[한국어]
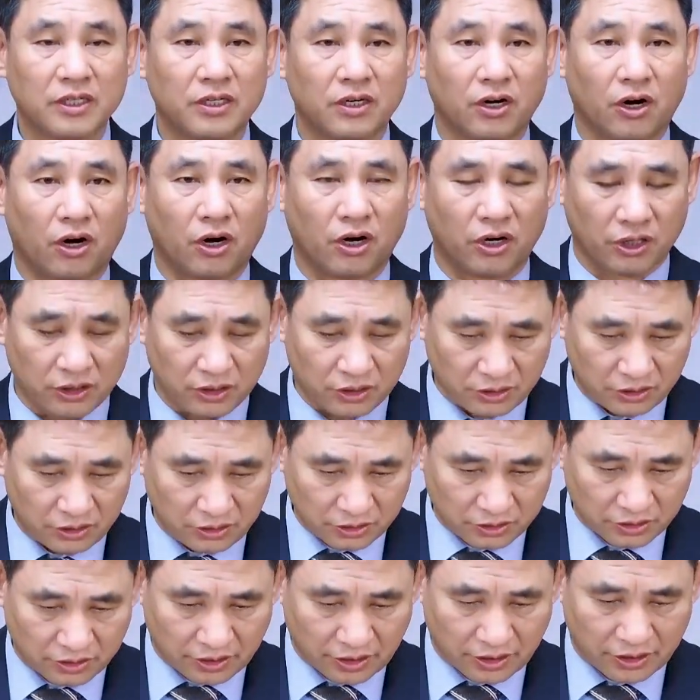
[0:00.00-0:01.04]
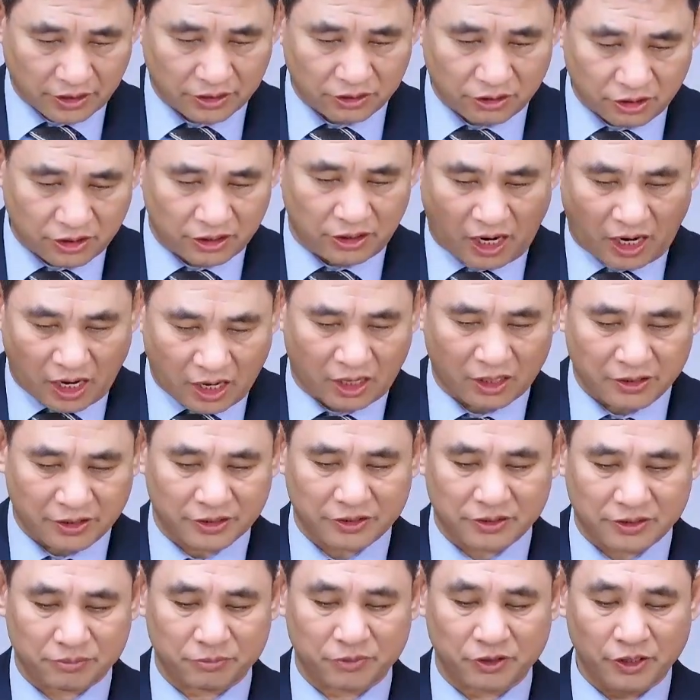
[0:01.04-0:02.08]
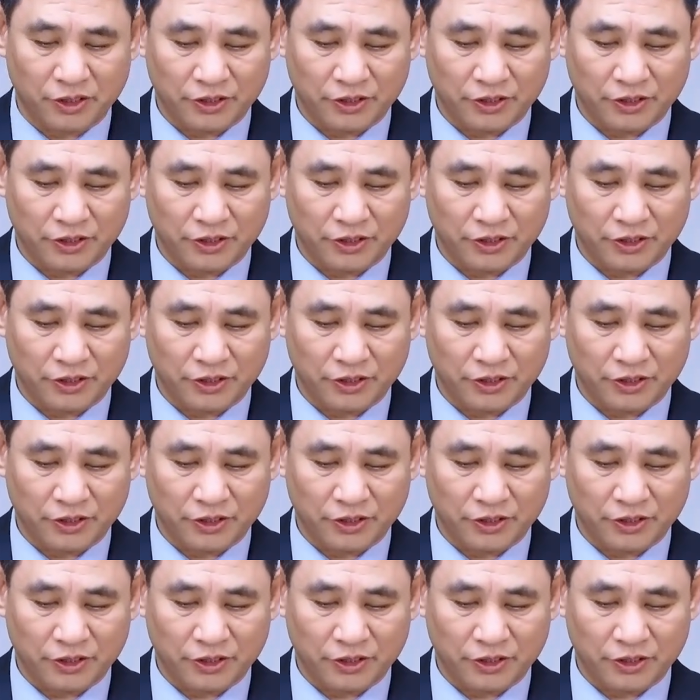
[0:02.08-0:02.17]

얻게 되리라 그랬습니다.